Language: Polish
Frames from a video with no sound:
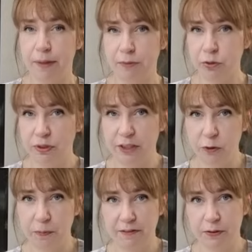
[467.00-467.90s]
Mamy tutaj
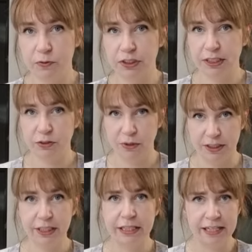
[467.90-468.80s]
już prawie wszystkie
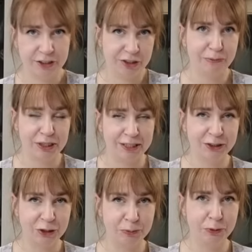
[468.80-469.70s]
składniki, ale żeby
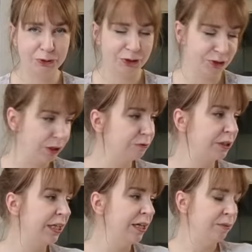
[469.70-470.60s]
ten sos był
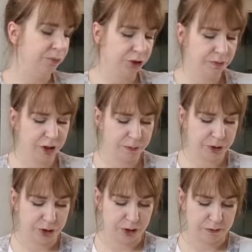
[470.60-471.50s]
sosowy, musimy go
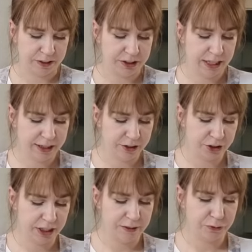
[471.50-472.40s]
przygotować
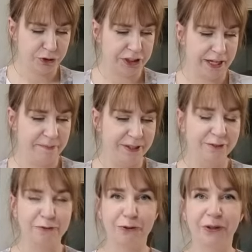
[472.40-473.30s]
tak, że
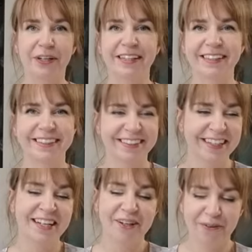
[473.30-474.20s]
użyjemy dwóch
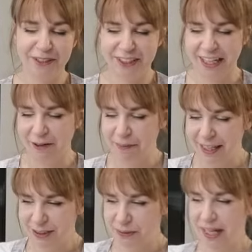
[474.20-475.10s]
łyżek
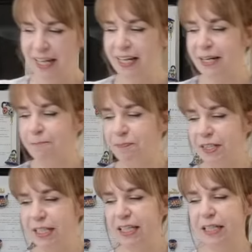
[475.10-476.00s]
masła
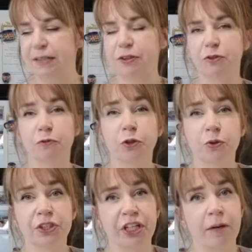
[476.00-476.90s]
i
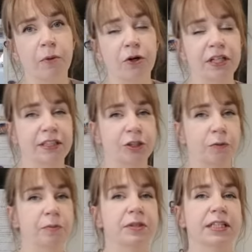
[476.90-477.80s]
dwóch łyżek mąki.
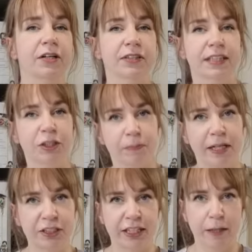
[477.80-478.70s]
Zrobimy z tego
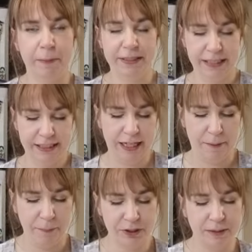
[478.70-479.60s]
zaszmaszkę na
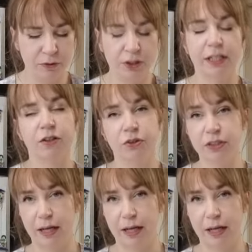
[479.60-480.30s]
patelni, a potem do tego